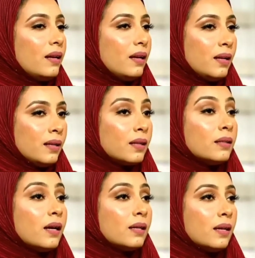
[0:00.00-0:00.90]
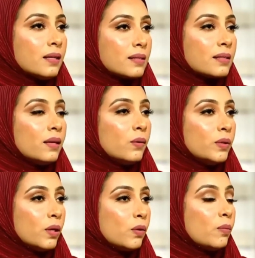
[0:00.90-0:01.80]
القطاع الخاص له
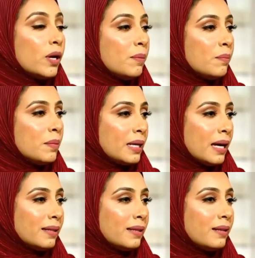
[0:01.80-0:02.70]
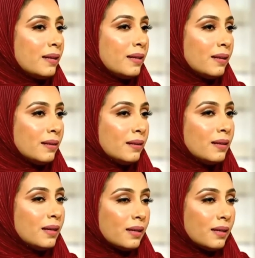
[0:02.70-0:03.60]
دور مهم يعني إذا
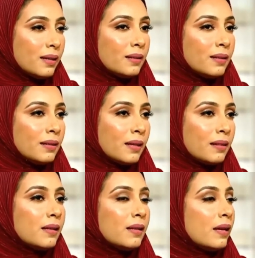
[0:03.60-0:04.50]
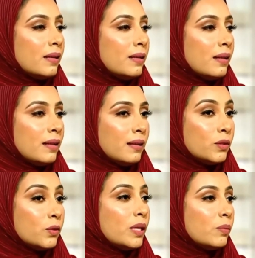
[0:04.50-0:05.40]
نظرنا إلى
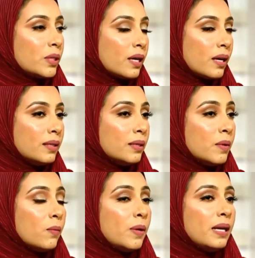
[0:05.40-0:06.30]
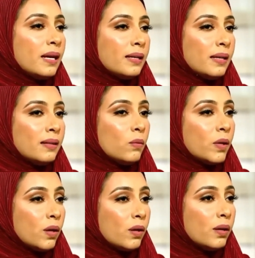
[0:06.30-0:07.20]
الدول المتقدمة ولكن وضع